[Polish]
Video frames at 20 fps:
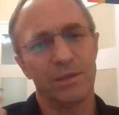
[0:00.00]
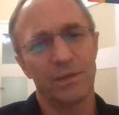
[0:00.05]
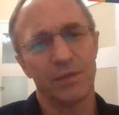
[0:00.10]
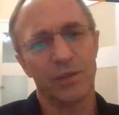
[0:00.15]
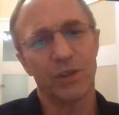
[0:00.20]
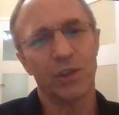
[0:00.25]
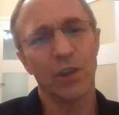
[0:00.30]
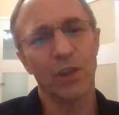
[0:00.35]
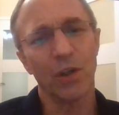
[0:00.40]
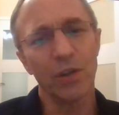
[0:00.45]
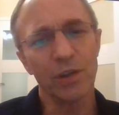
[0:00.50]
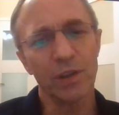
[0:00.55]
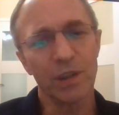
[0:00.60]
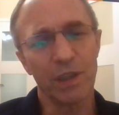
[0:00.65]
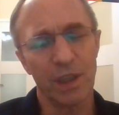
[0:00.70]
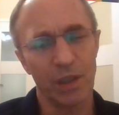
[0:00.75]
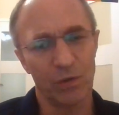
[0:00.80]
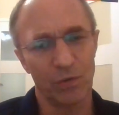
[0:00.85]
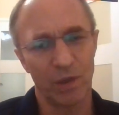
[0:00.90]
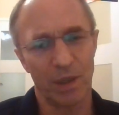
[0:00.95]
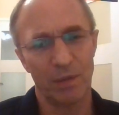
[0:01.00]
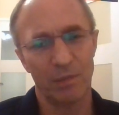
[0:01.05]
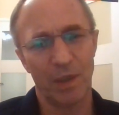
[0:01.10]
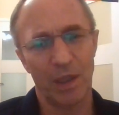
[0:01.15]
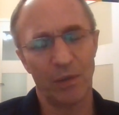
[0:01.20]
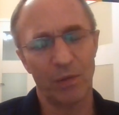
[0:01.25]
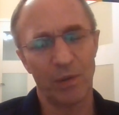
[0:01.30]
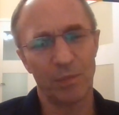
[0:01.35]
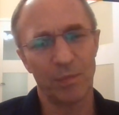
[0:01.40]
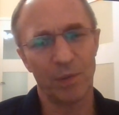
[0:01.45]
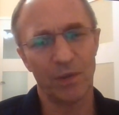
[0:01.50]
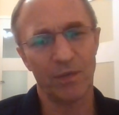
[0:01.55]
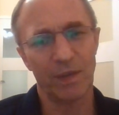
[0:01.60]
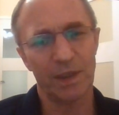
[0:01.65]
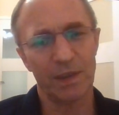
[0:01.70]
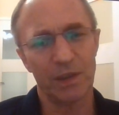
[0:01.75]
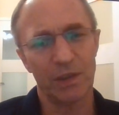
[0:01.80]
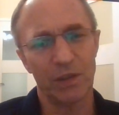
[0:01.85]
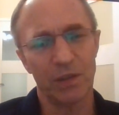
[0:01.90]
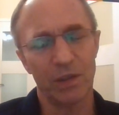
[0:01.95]
środki, które miały
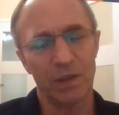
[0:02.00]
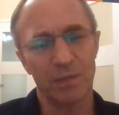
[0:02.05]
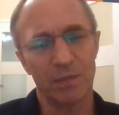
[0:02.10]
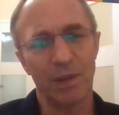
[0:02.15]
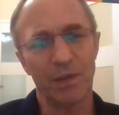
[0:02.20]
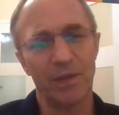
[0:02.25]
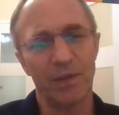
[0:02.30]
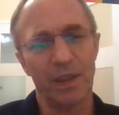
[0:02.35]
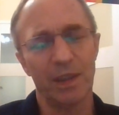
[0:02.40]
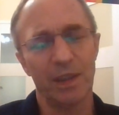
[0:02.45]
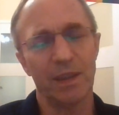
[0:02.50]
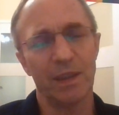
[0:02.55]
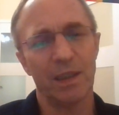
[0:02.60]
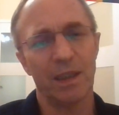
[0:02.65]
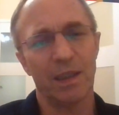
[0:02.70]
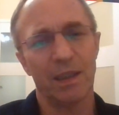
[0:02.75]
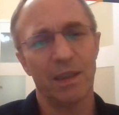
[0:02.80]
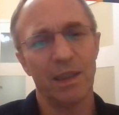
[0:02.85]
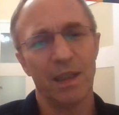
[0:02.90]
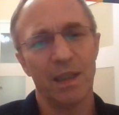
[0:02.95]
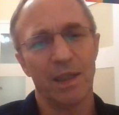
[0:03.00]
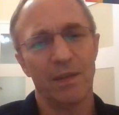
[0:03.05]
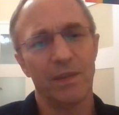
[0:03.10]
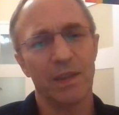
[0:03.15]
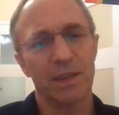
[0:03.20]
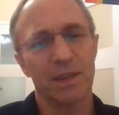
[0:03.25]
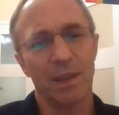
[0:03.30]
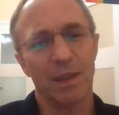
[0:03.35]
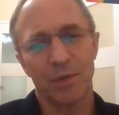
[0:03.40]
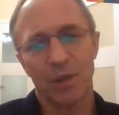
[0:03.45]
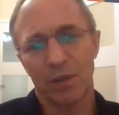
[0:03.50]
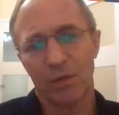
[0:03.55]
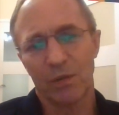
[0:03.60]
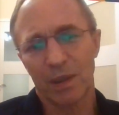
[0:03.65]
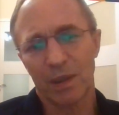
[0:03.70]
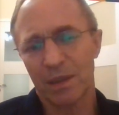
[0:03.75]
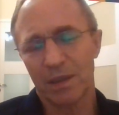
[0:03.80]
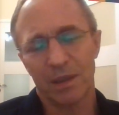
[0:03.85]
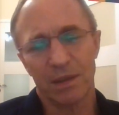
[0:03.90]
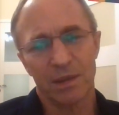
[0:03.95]
prowadzić do zbawienia. Więc na
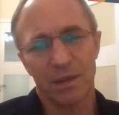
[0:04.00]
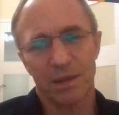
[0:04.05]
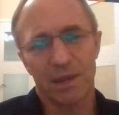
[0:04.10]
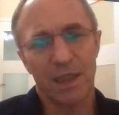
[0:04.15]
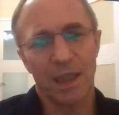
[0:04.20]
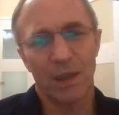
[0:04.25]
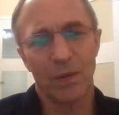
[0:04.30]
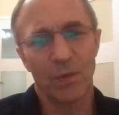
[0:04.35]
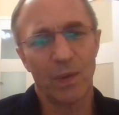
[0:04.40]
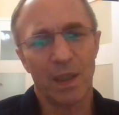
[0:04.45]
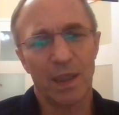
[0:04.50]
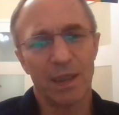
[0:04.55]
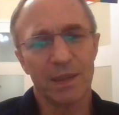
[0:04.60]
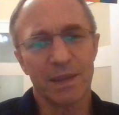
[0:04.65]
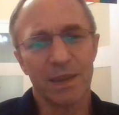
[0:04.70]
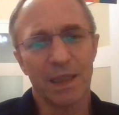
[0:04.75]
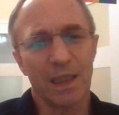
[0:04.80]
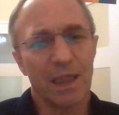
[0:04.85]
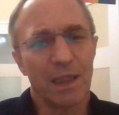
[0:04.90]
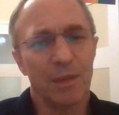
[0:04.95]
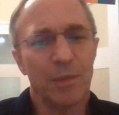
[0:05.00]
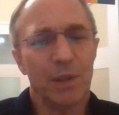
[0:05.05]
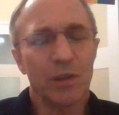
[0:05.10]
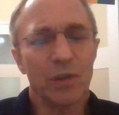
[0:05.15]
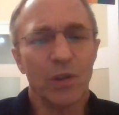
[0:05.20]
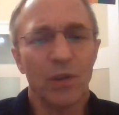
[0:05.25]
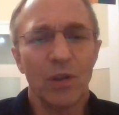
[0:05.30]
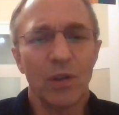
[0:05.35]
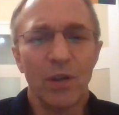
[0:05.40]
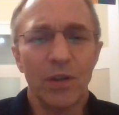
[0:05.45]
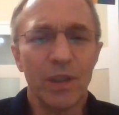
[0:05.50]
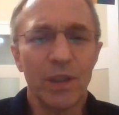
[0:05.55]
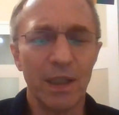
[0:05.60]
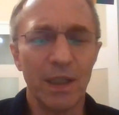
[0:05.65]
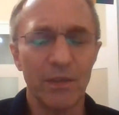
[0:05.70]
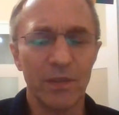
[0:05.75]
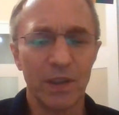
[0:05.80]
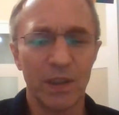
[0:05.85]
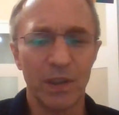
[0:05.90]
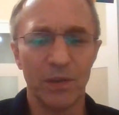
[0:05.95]
przykład cała
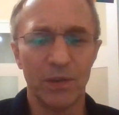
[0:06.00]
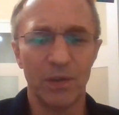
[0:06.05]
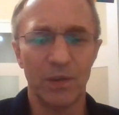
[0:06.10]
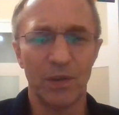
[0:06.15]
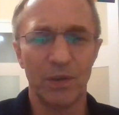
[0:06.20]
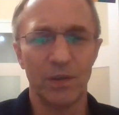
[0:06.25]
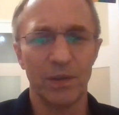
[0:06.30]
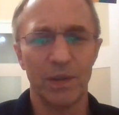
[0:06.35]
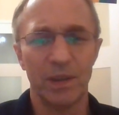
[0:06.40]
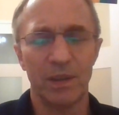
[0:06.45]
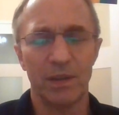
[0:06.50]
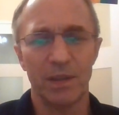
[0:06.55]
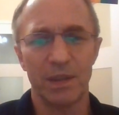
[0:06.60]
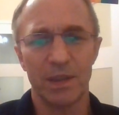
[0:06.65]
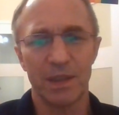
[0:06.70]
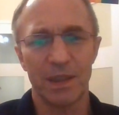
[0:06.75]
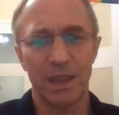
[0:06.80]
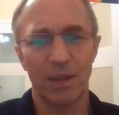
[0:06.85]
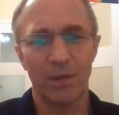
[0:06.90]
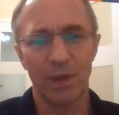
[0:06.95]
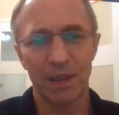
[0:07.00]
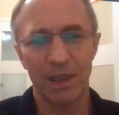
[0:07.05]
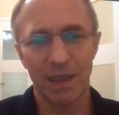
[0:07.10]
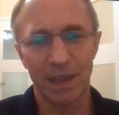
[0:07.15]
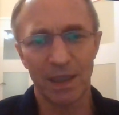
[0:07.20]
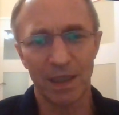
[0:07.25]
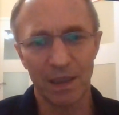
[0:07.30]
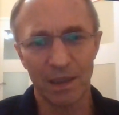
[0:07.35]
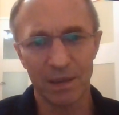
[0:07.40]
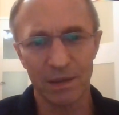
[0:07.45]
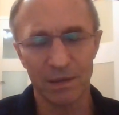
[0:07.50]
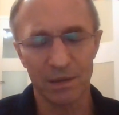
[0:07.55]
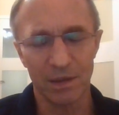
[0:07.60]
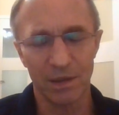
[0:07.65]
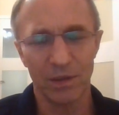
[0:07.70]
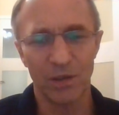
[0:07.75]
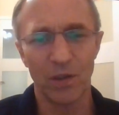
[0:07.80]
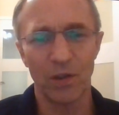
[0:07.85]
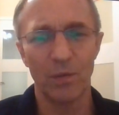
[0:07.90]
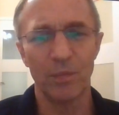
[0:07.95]
sakramentologia w teologii to jest cała taka
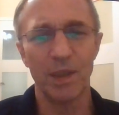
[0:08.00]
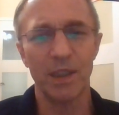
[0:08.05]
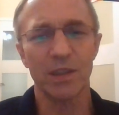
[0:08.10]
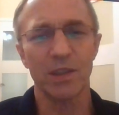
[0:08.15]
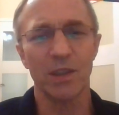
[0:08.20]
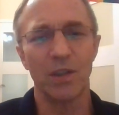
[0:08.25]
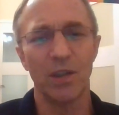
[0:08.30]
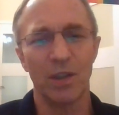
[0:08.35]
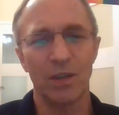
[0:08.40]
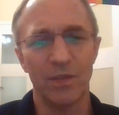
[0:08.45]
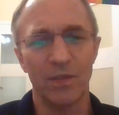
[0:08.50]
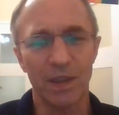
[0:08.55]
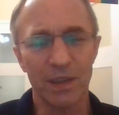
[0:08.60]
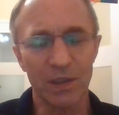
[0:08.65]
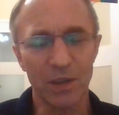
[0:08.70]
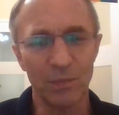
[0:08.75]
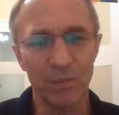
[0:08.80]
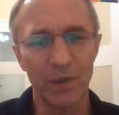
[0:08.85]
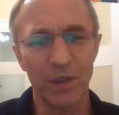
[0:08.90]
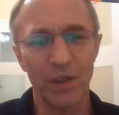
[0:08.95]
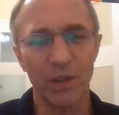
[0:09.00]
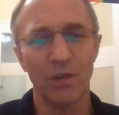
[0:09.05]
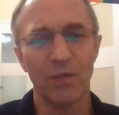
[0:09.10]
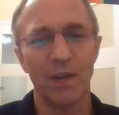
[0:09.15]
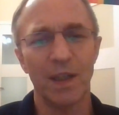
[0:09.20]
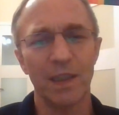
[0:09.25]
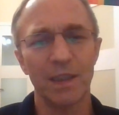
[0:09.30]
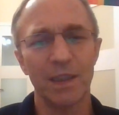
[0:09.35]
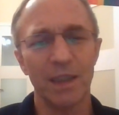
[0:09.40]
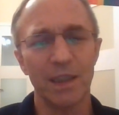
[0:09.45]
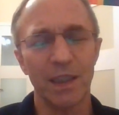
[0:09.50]
drobiazgowa, skomplikowana